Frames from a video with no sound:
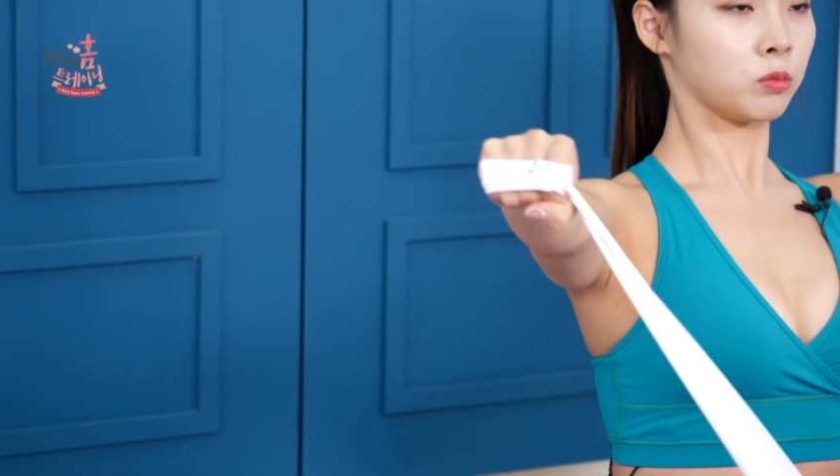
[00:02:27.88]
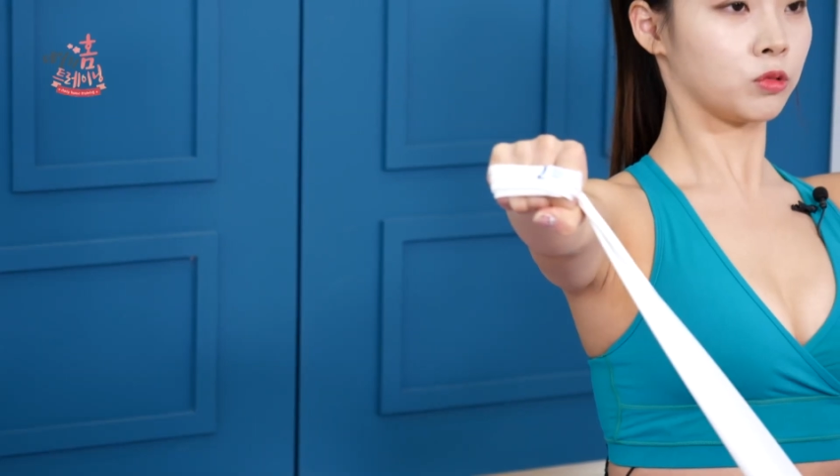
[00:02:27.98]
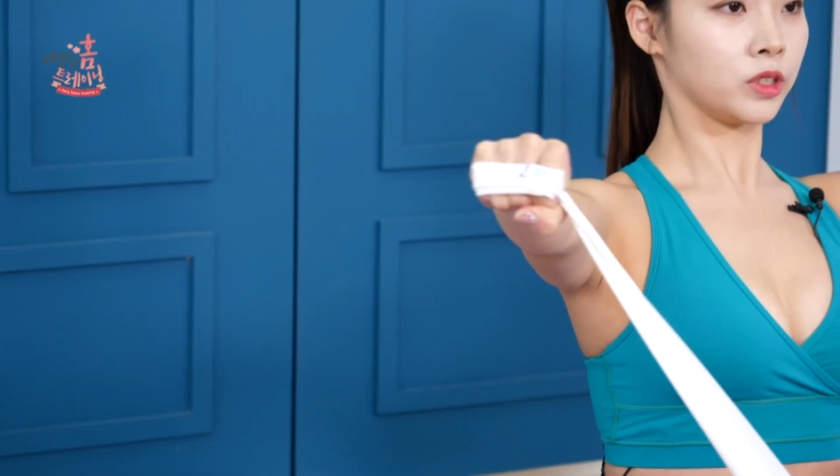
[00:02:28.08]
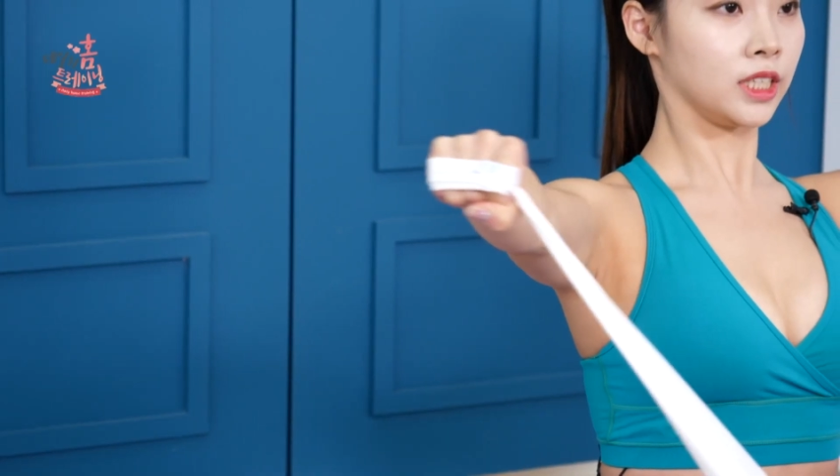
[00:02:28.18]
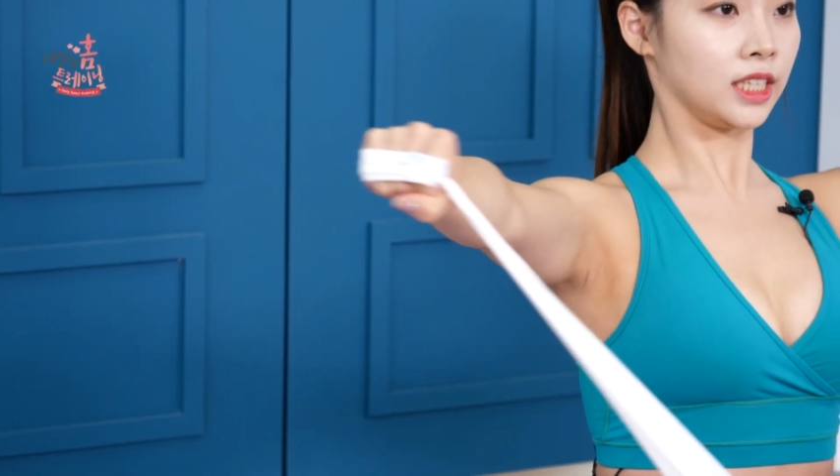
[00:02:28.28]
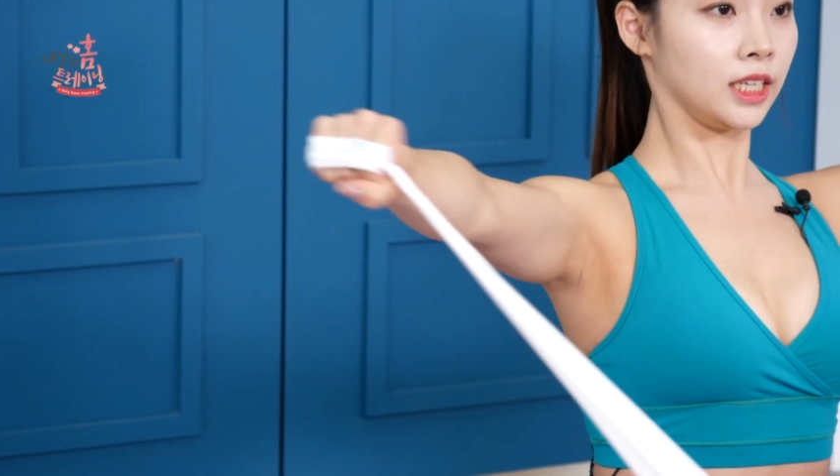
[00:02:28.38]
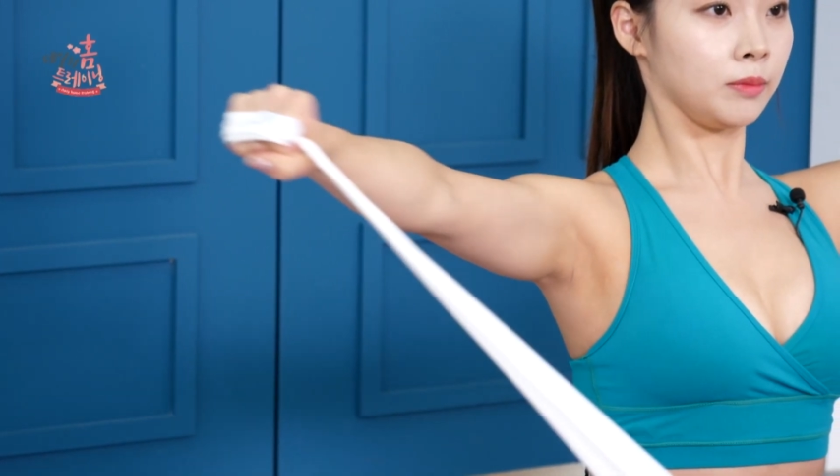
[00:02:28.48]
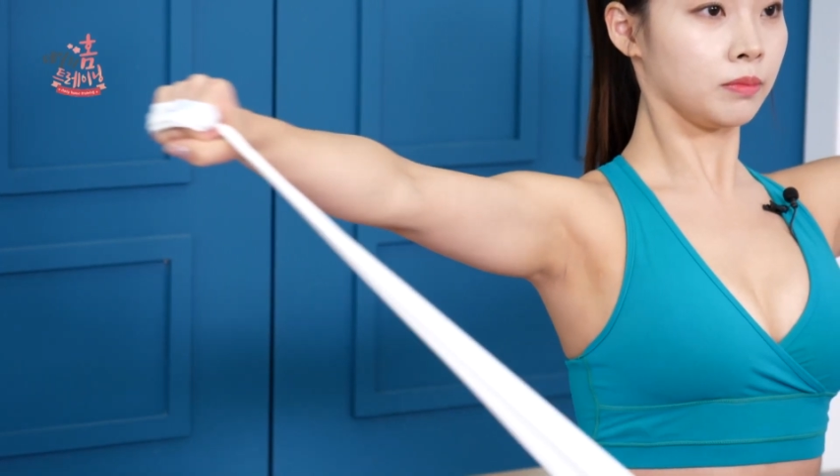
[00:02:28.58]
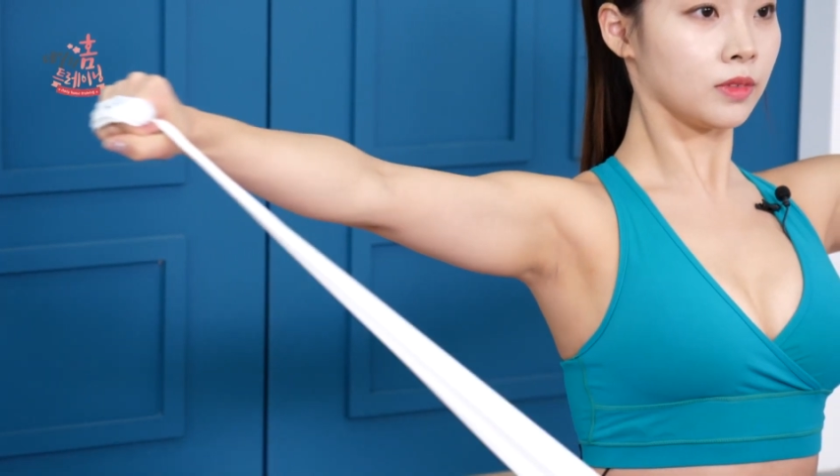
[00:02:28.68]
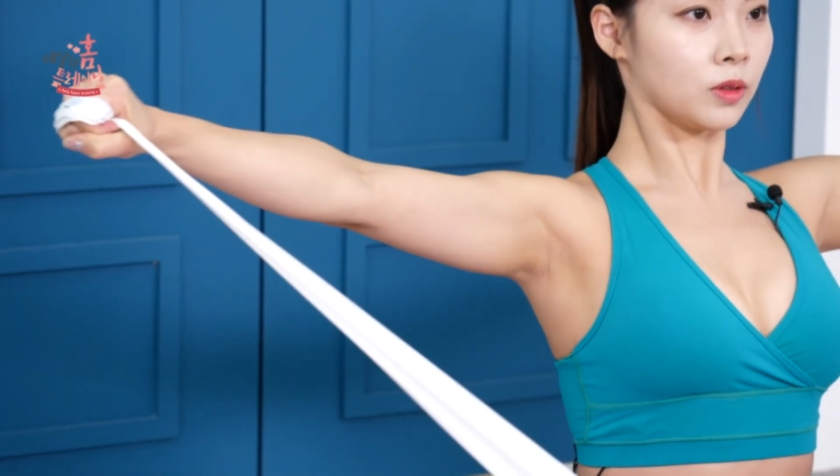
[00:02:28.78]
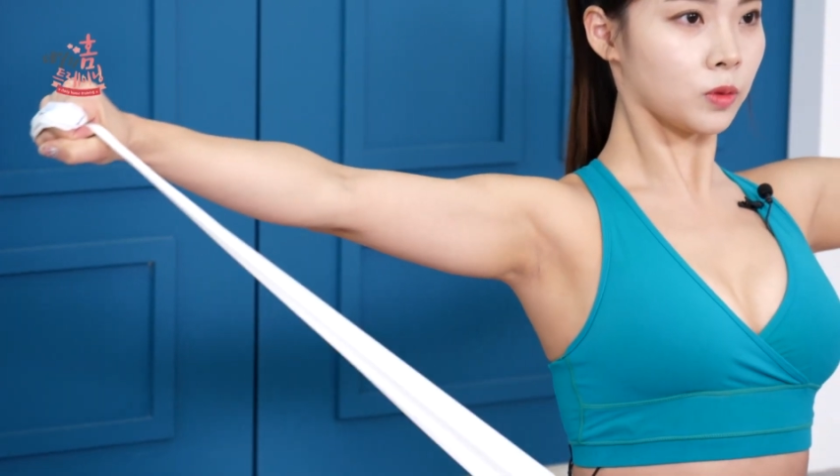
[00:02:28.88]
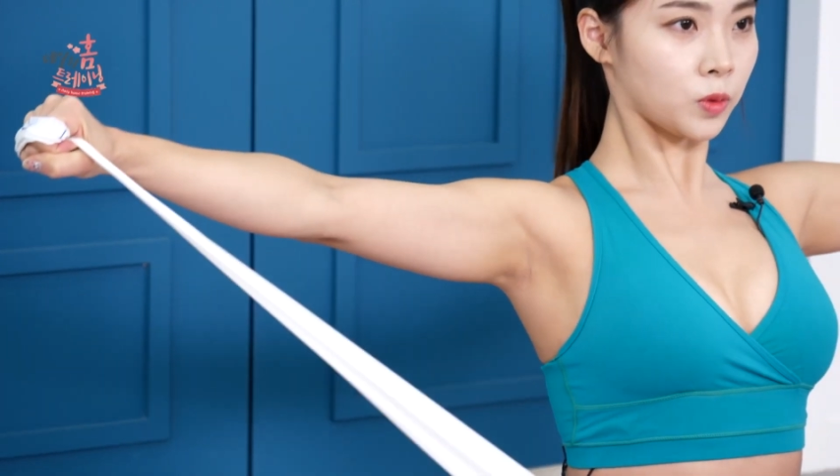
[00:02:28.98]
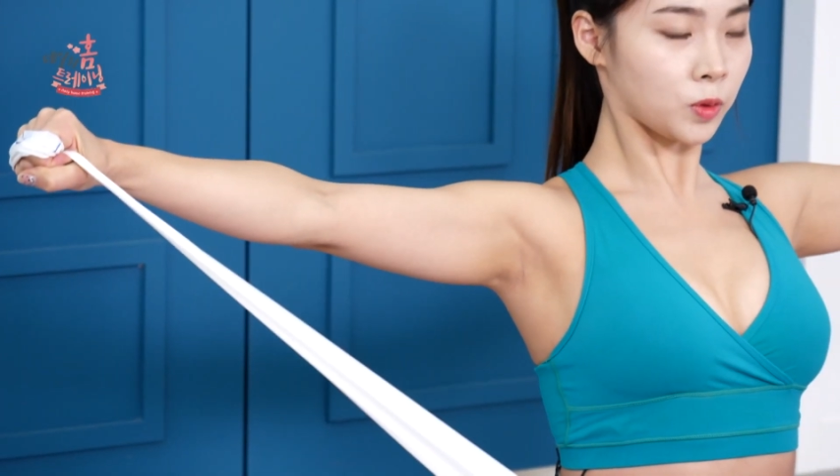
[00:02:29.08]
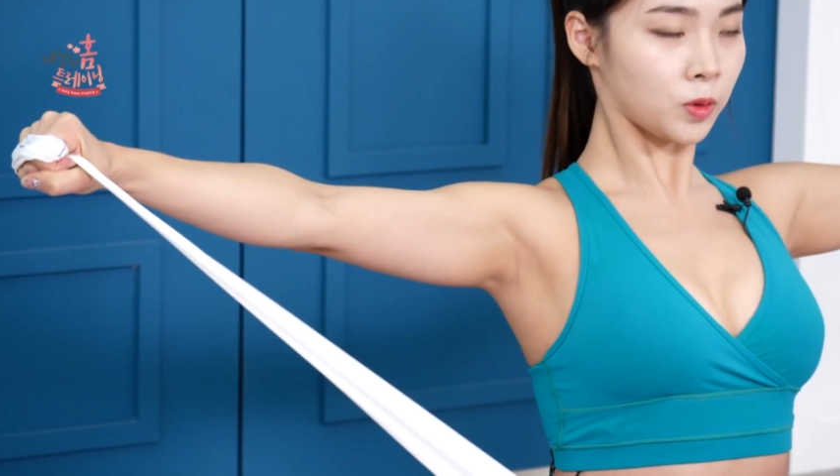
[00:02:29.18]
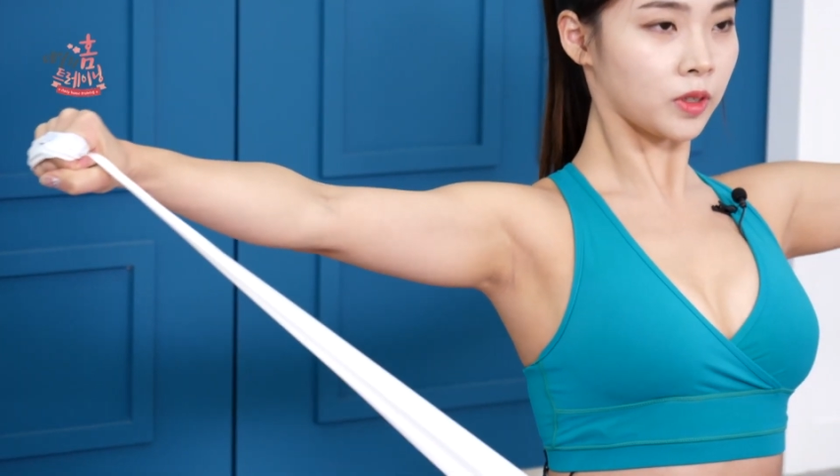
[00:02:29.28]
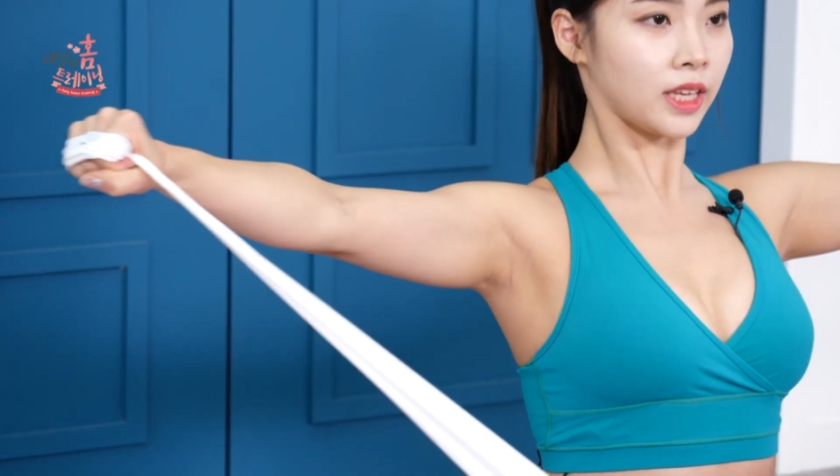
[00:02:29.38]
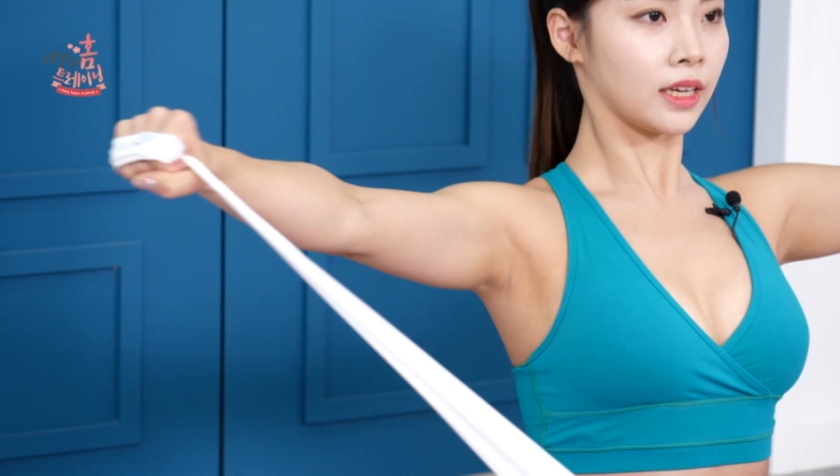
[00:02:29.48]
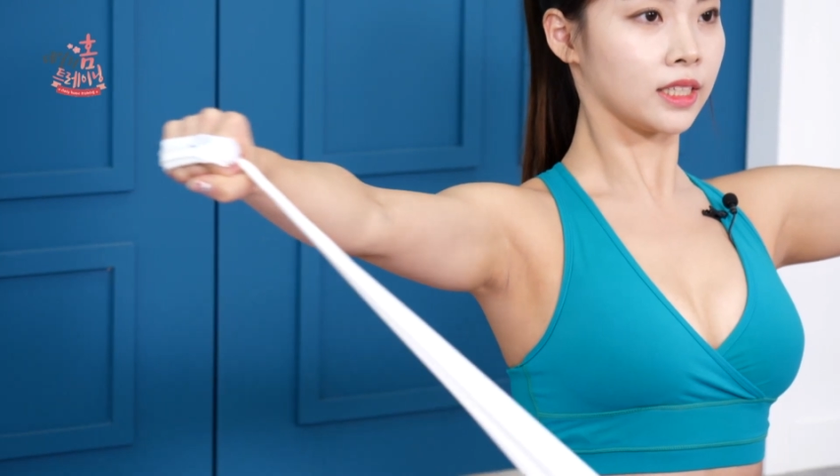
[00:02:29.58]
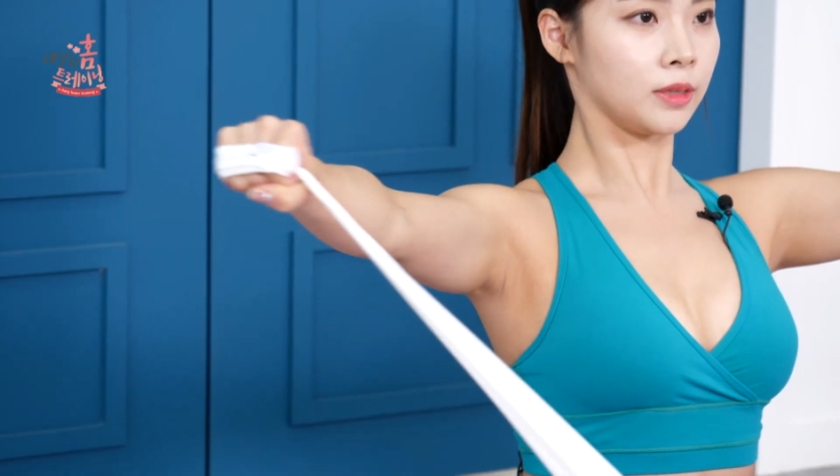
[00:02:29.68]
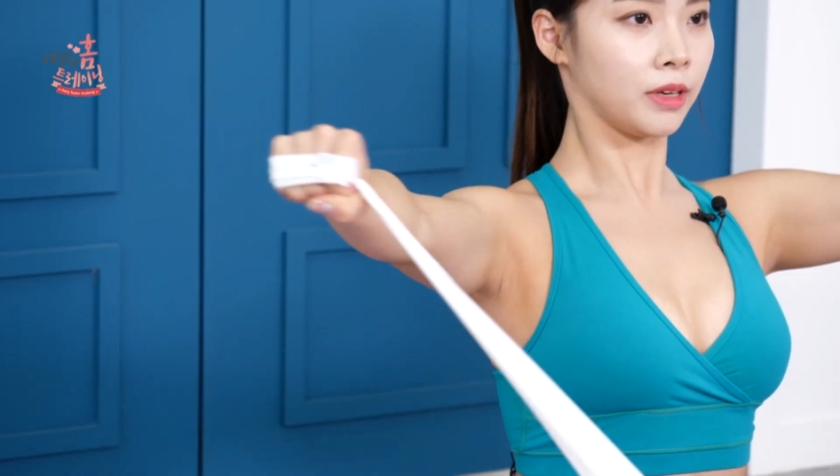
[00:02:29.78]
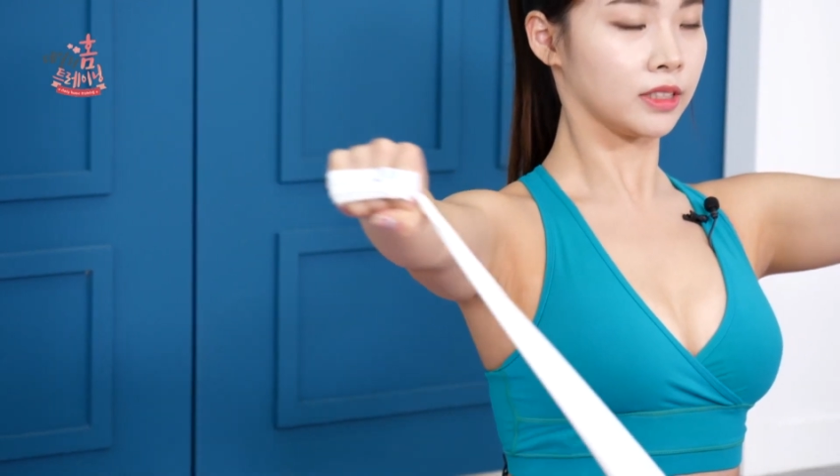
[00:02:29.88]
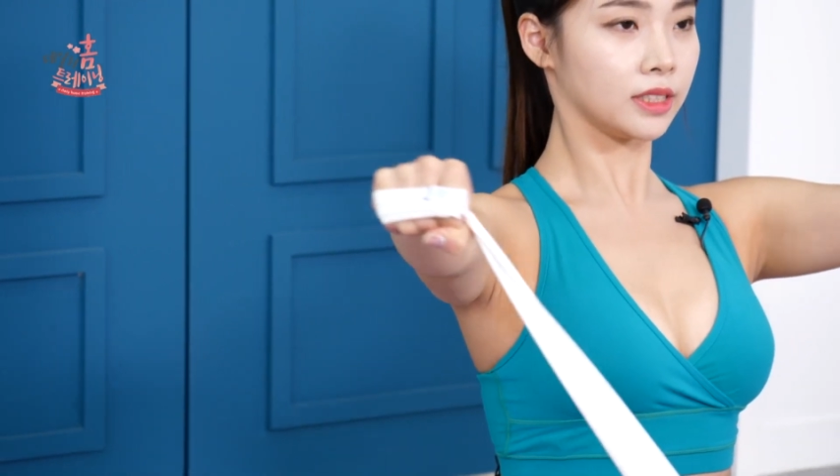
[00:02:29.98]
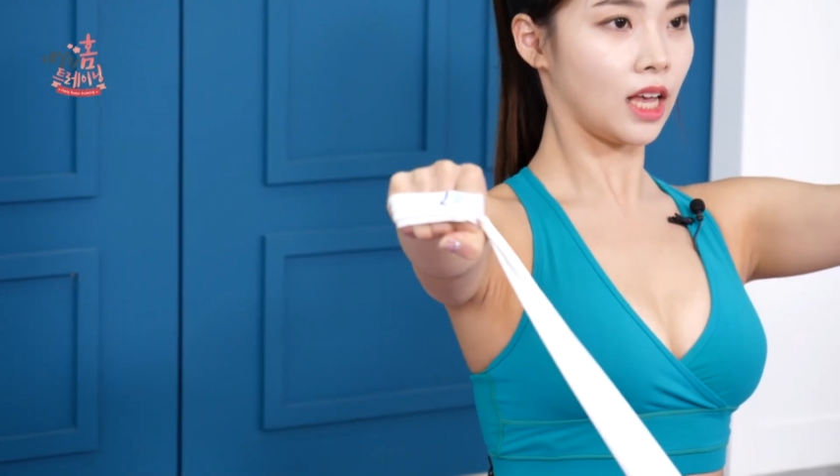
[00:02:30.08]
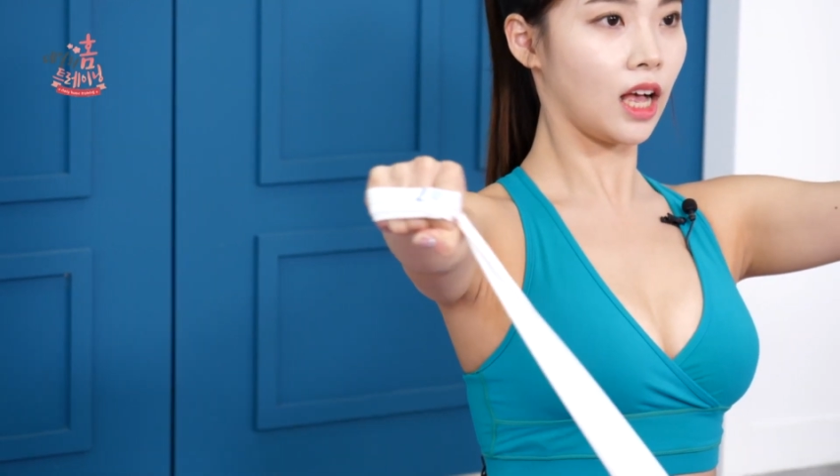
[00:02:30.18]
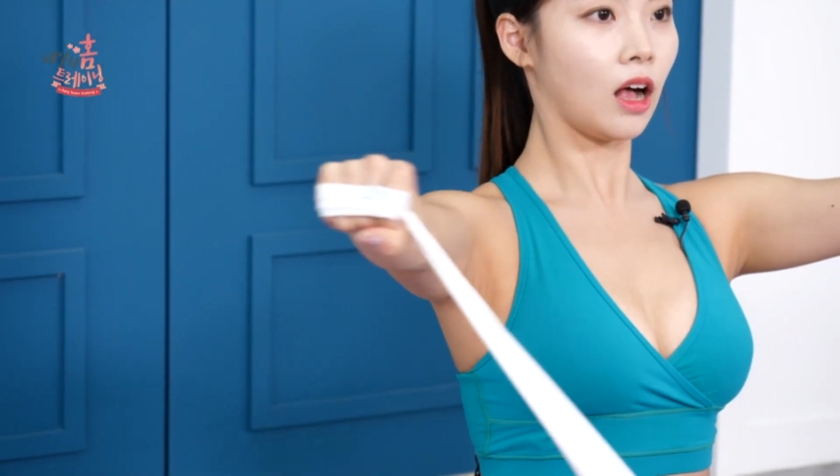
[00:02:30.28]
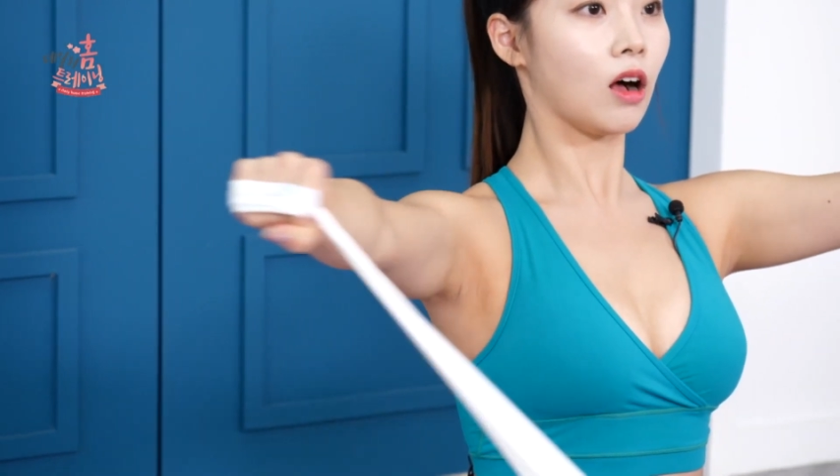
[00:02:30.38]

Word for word: 복부 힘 당기면서